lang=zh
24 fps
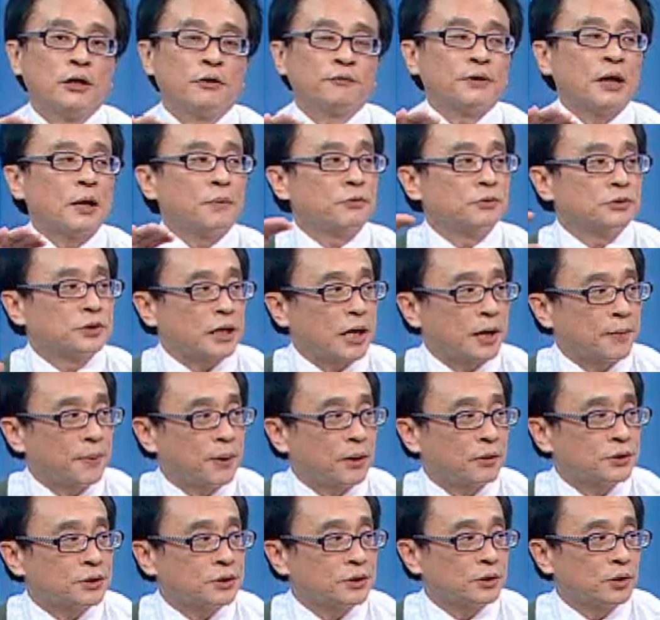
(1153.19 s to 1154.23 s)
发布财
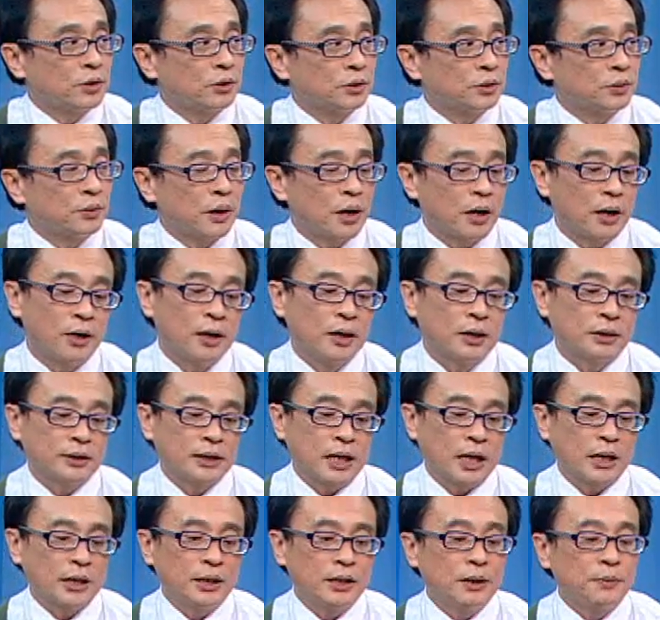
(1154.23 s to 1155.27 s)
报之后的话，
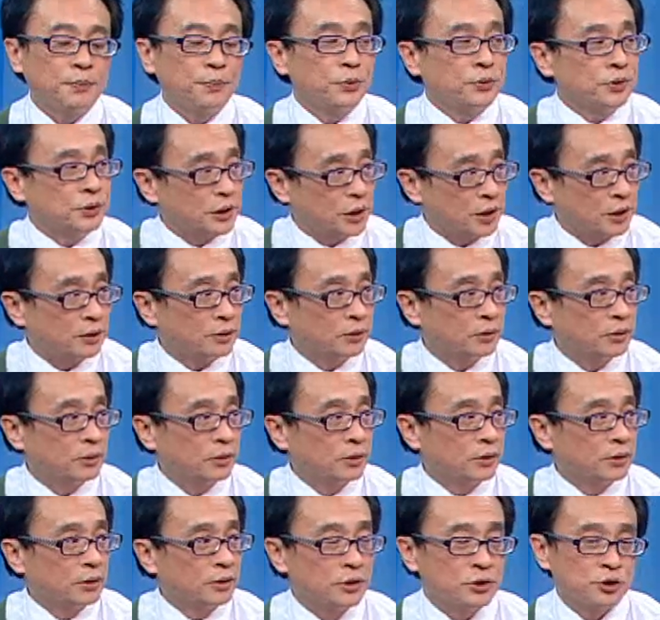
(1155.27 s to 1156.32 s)
它能不能，
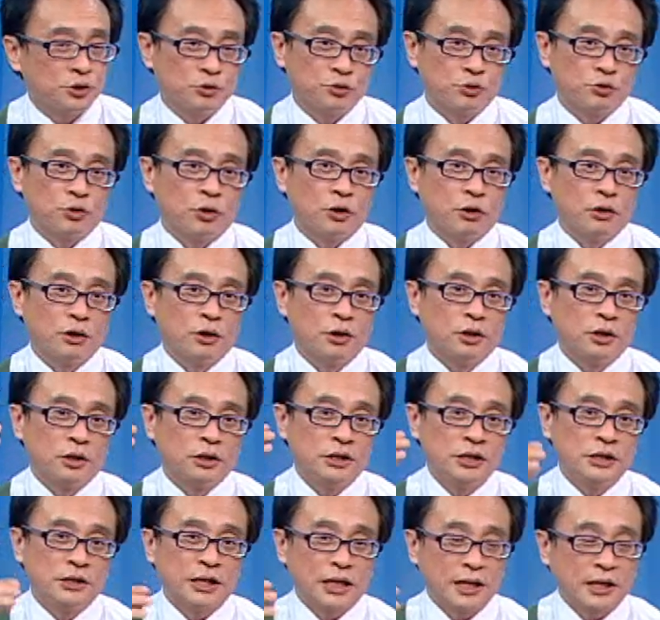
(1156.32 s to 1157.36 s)
嗯，就是说，
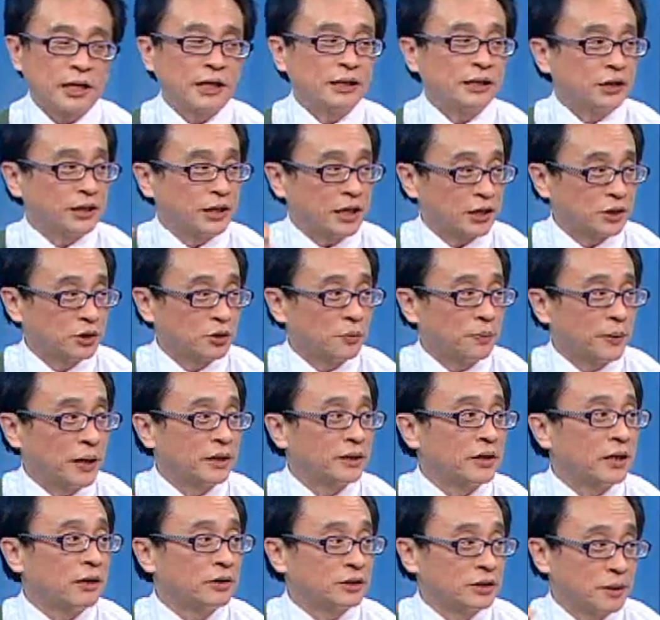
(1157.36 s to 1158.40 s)
你现在看到亚洲
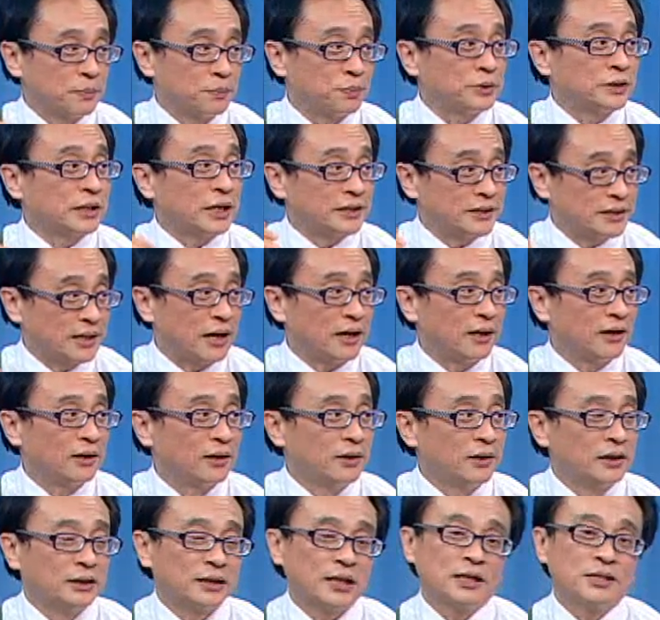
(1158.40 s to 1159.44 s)
盘它好像不太涨，
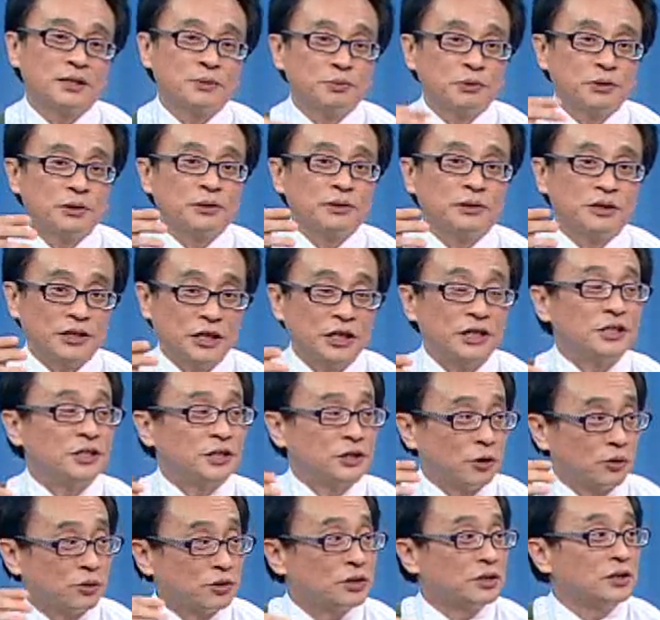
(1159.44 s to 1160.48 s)
嗯，那是不是也
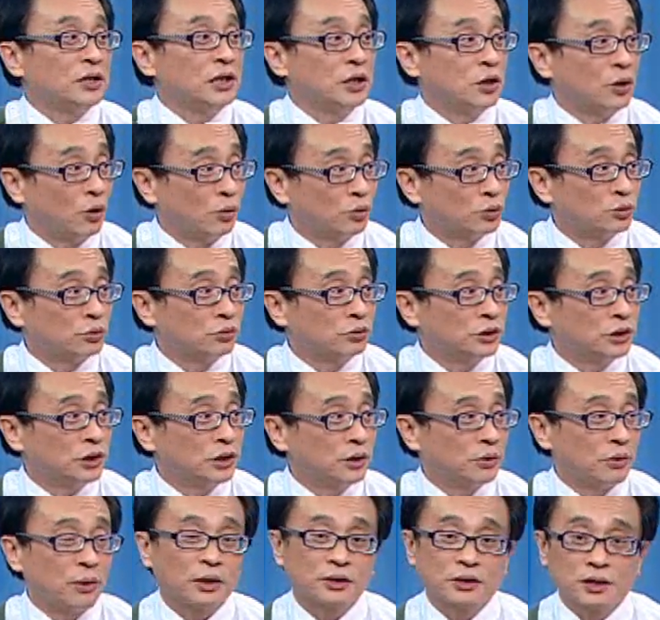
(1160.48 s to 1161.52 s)
从此利空出尽
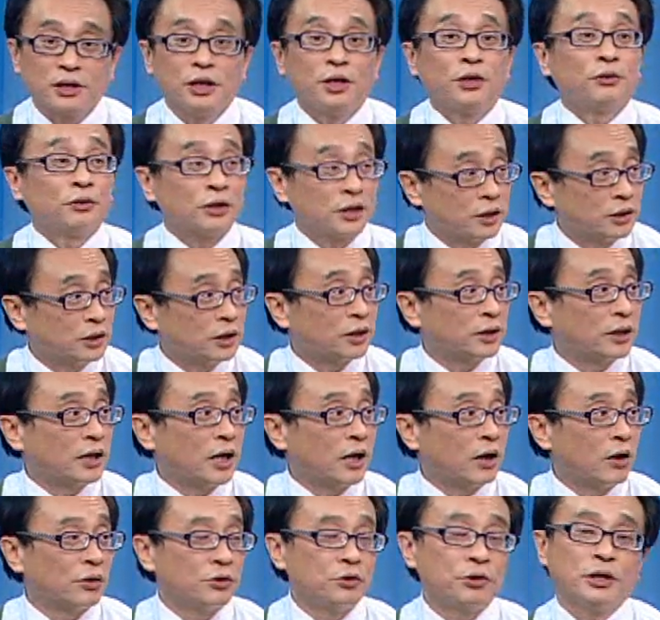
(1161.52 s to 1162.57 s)
的话，这也有可能呐，
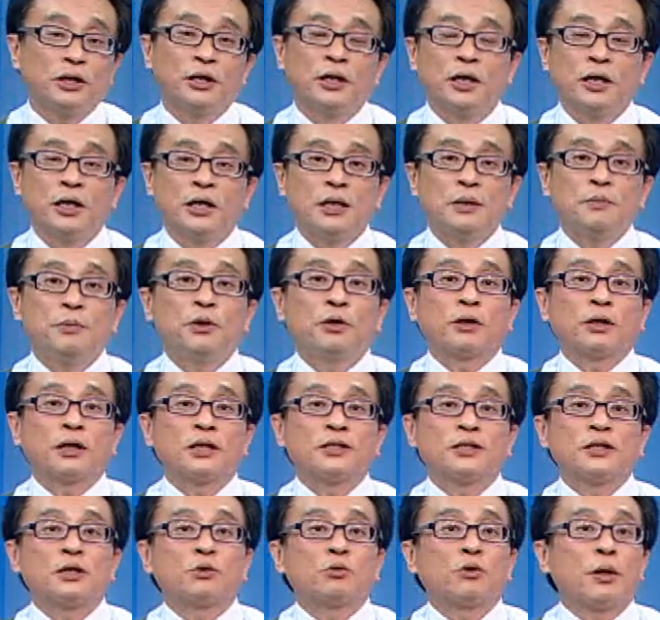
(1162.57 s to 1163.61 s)
因为你你没有看到
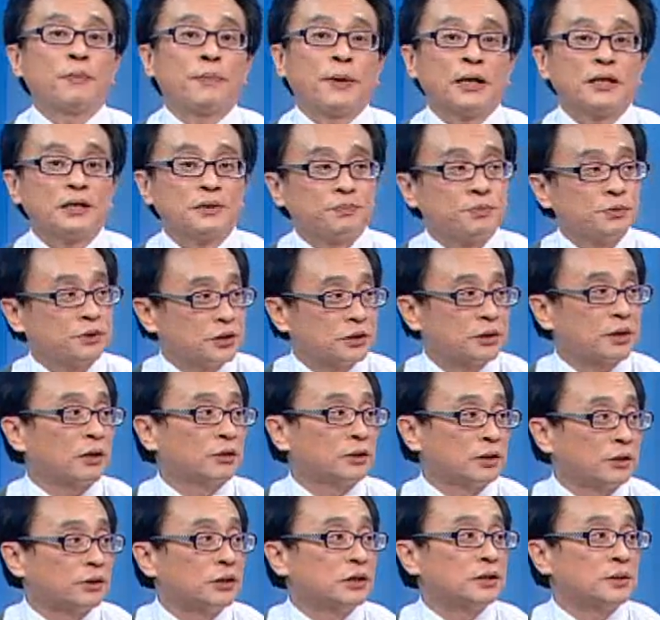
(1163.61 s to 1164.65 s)
正规盘是不知道
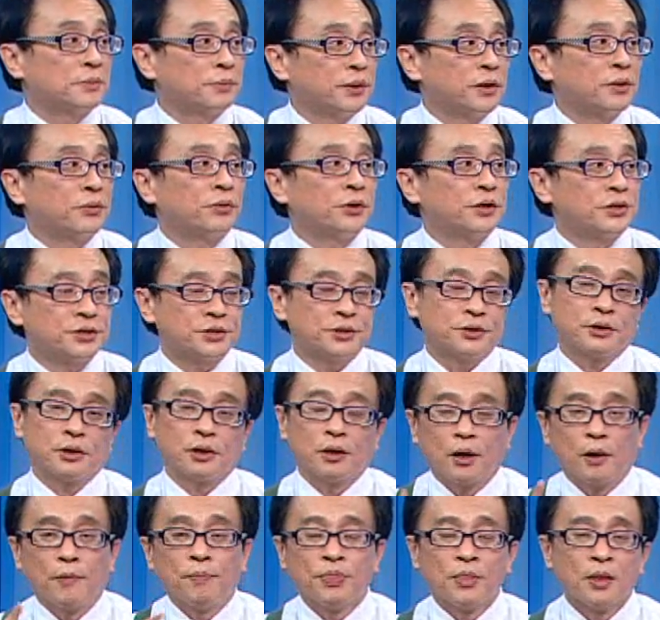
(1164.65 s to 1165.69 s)
到底怎么一回事的
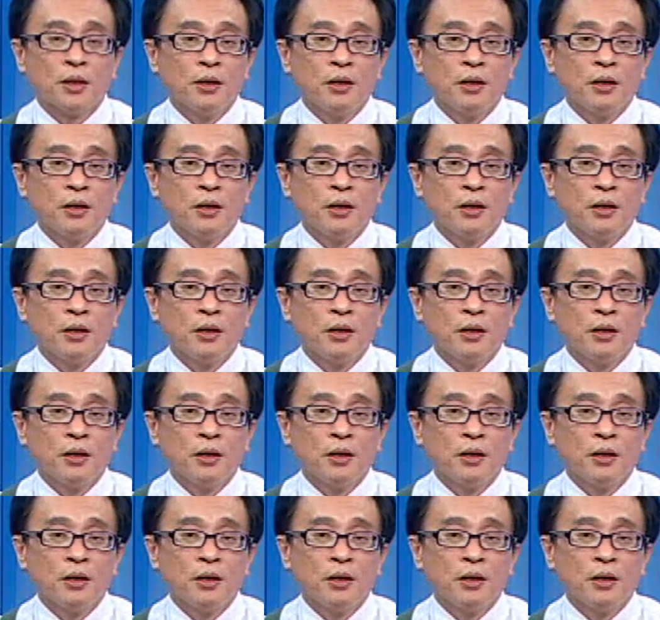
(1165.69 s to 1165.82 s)
哈。